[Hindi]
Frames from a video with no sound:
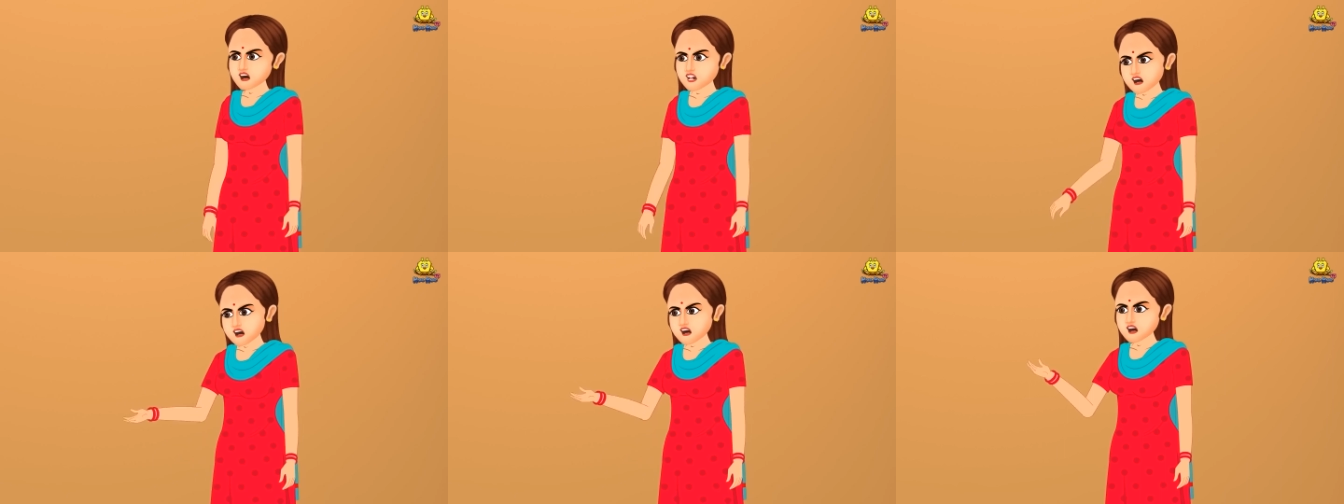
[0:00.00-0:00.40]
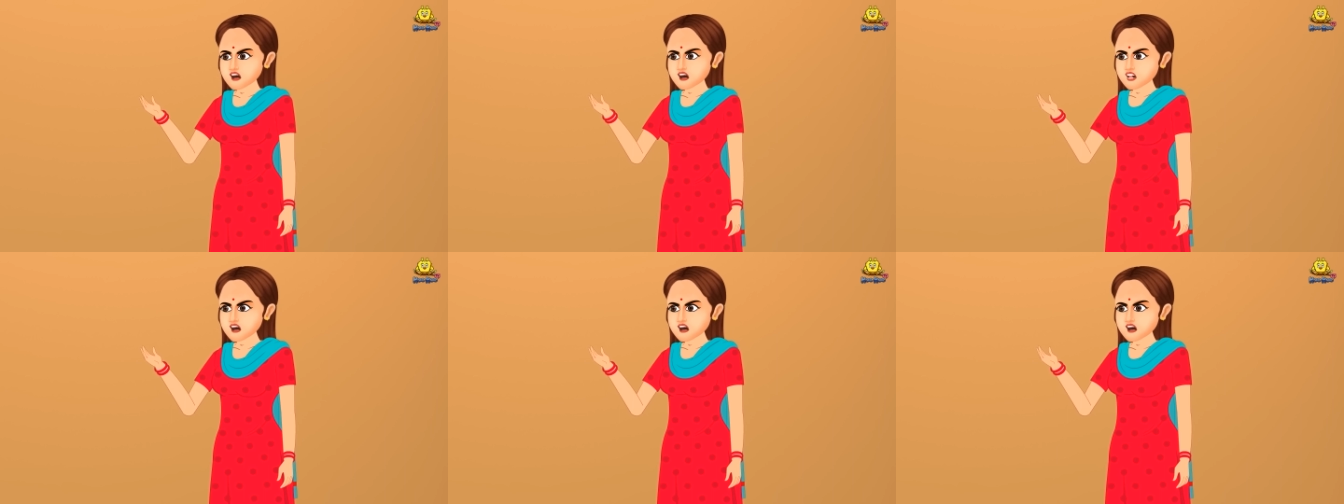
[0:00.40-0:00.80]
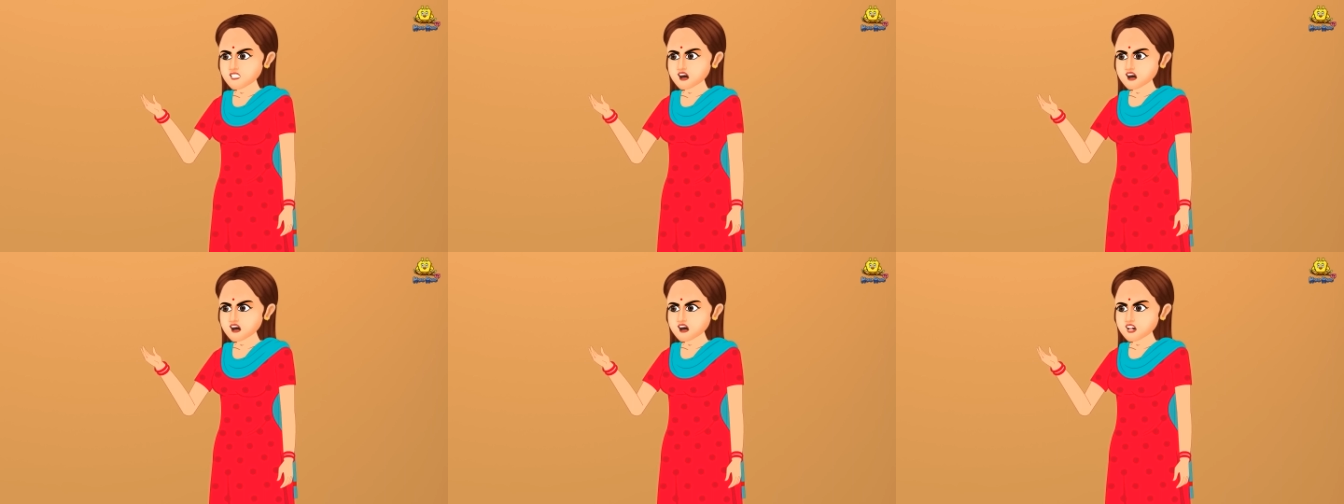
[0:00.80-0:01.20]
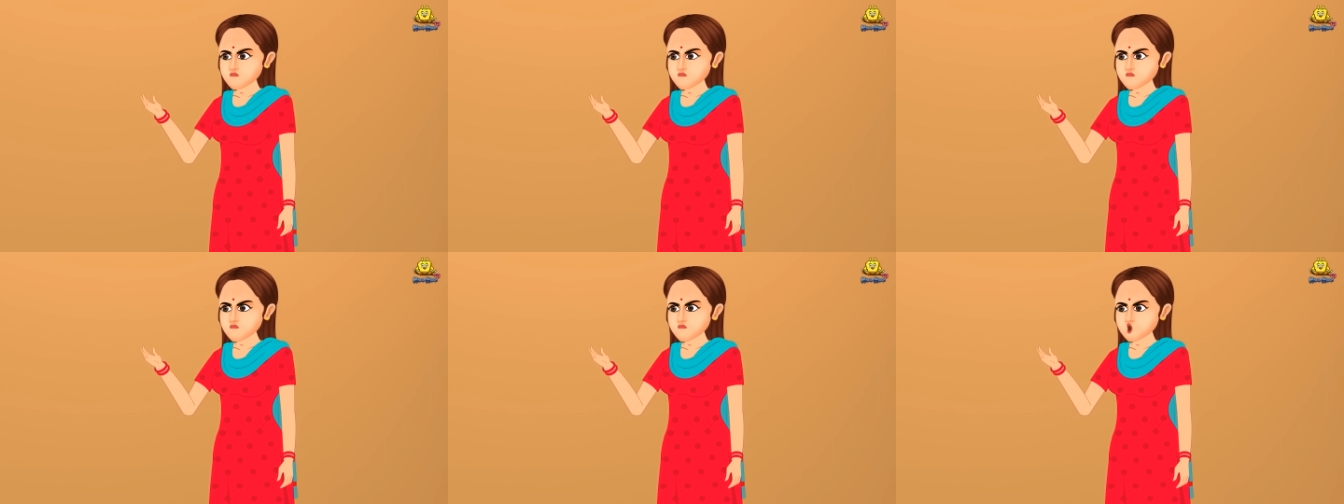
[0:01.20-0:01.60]
लेकिन मेरे पैसे
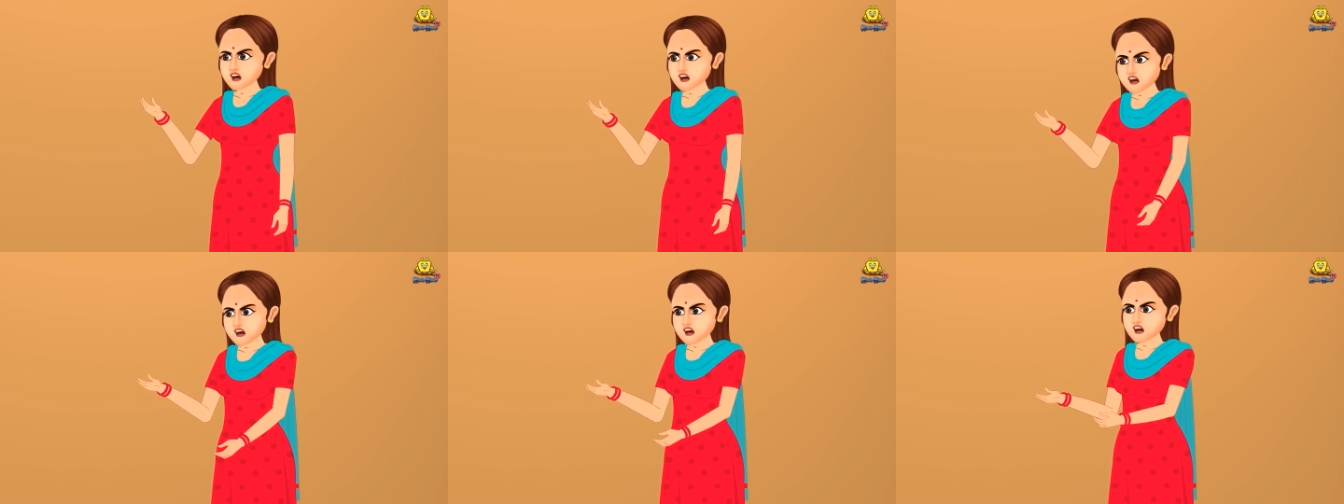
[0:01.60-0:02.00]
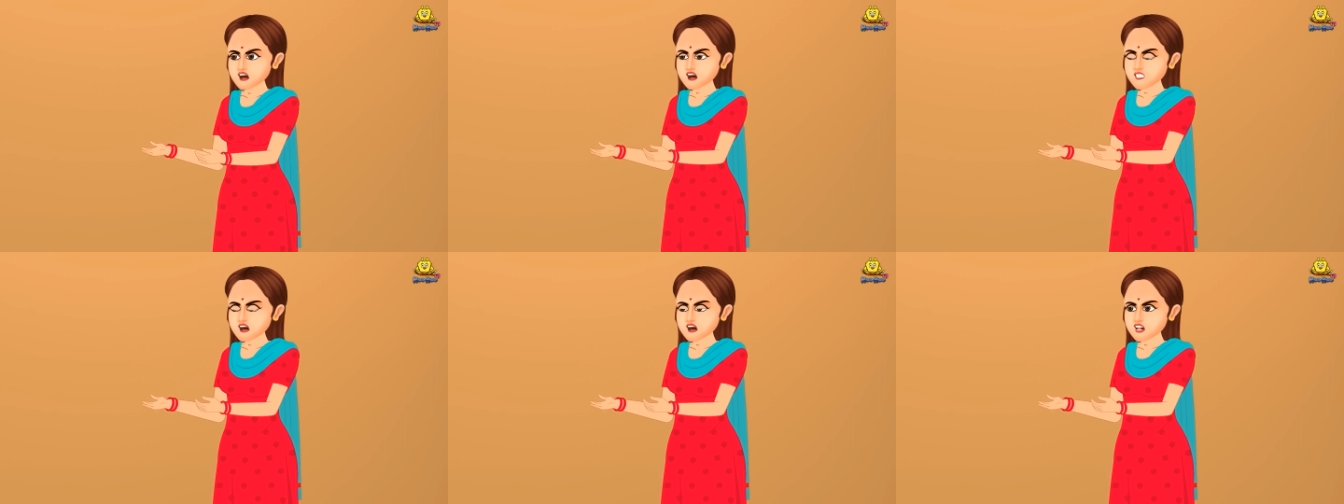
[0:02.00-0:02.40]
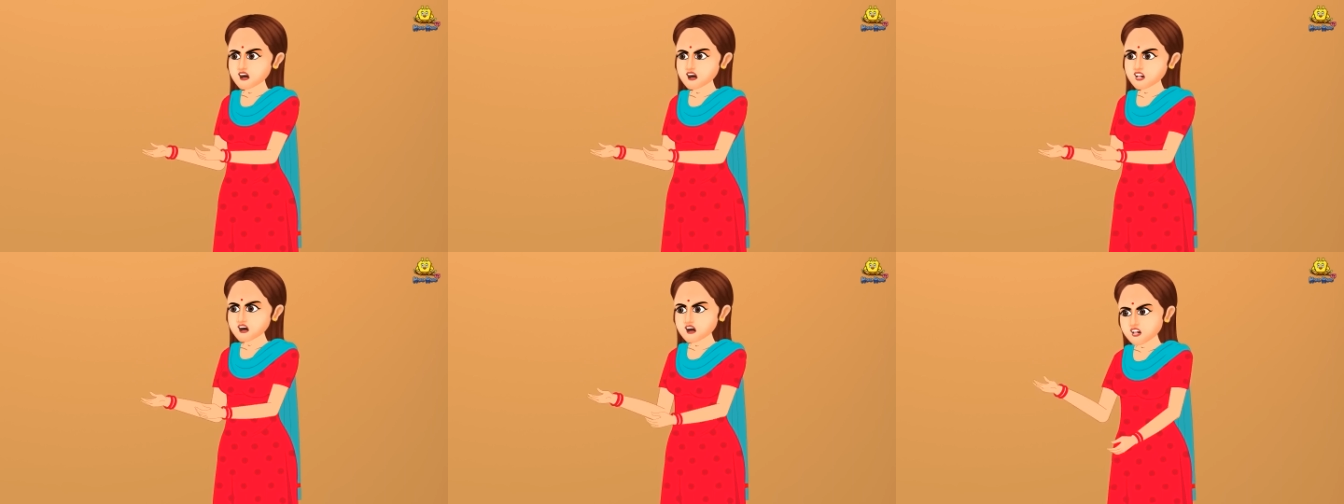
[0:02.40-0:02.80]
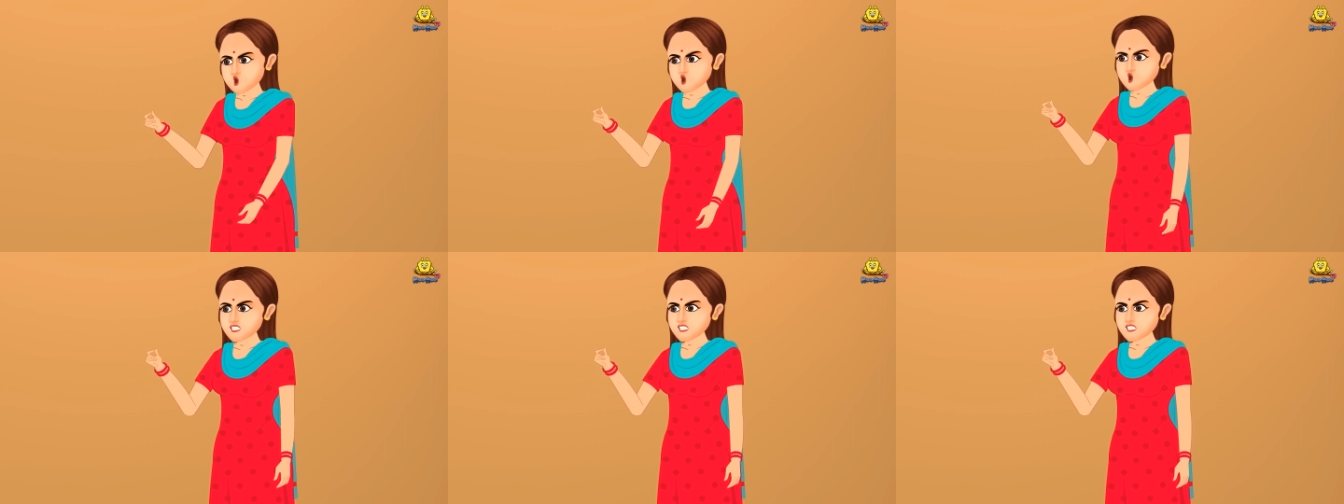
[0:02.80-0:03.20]
वरना मैं सबसे
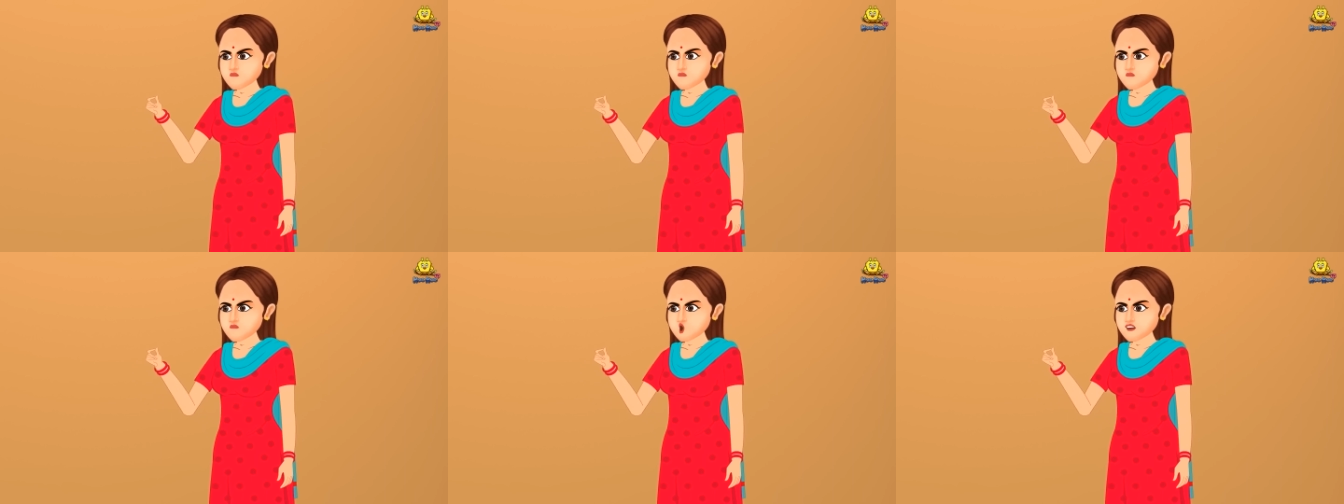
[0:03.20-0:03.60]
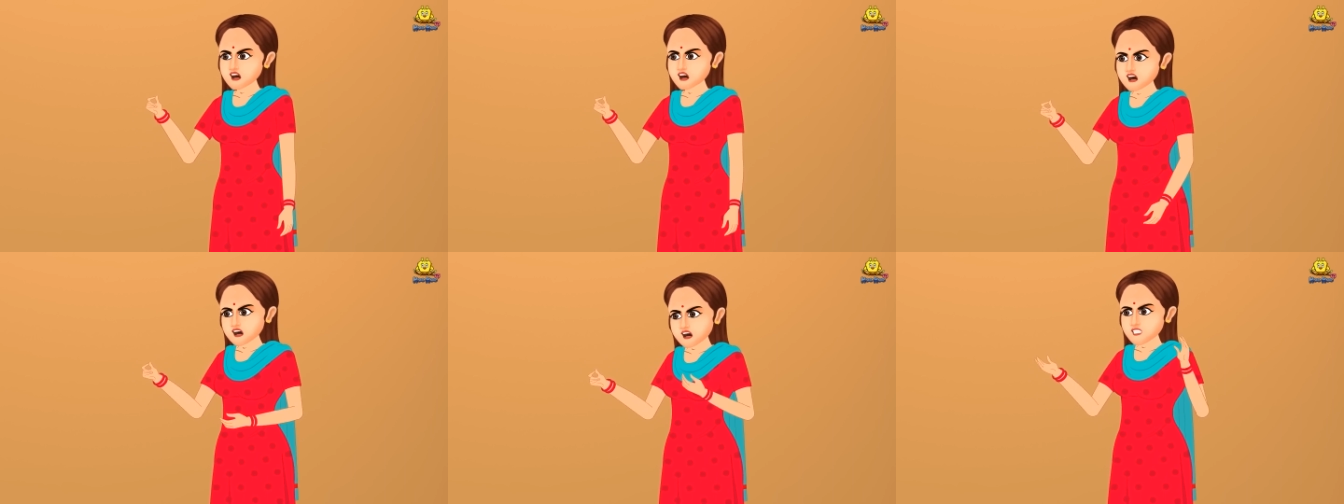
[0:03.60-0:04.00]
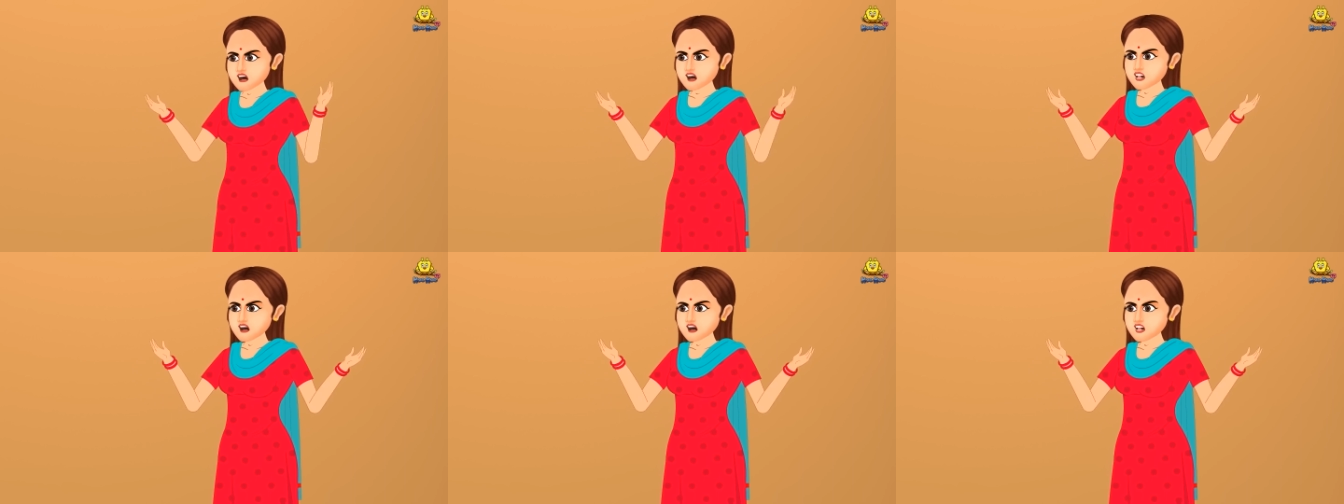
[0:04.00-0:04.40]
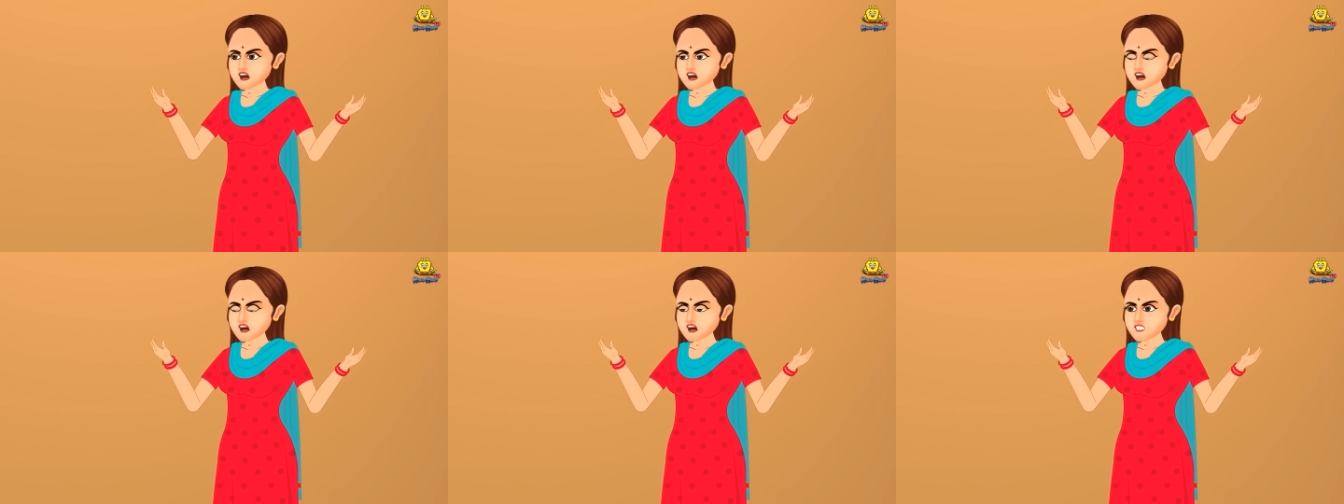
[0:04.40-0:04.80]
कह दूंगी तुम्हारे
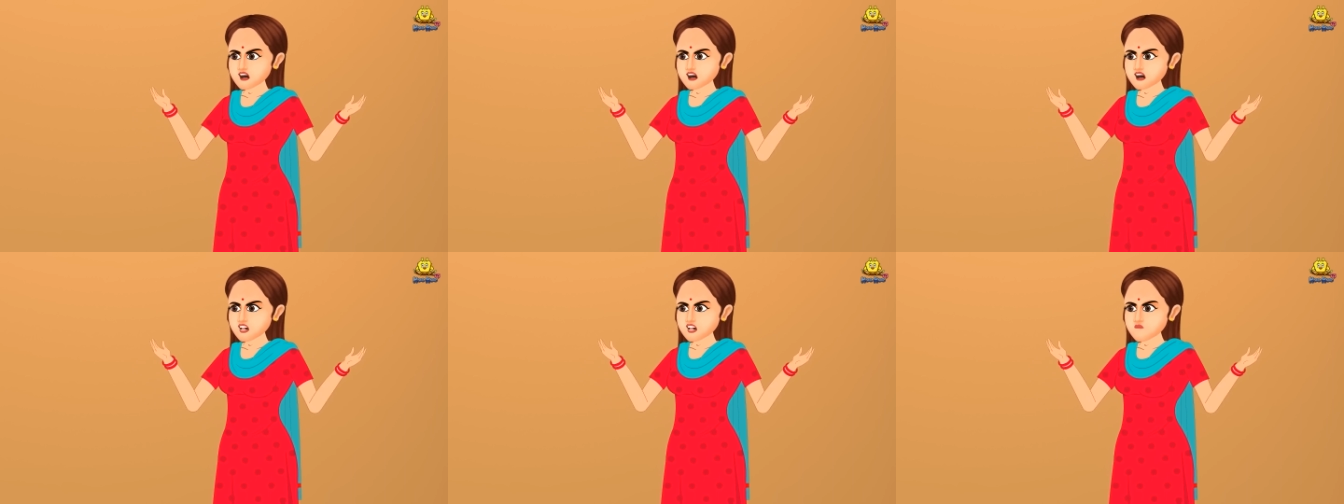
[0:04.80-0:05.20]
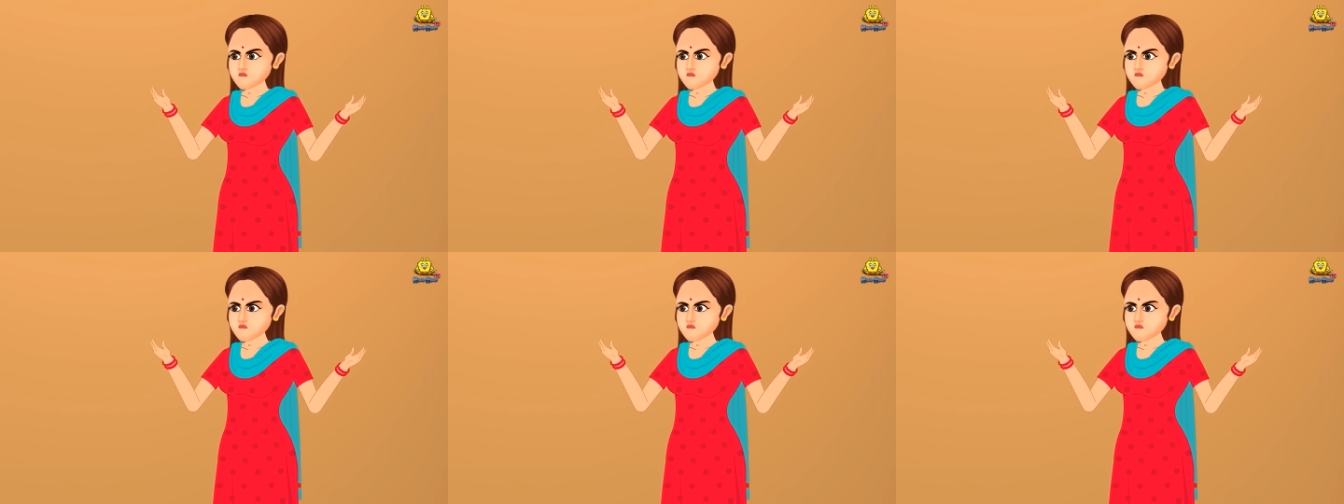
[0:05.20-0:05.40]
सिक्कों के बारे में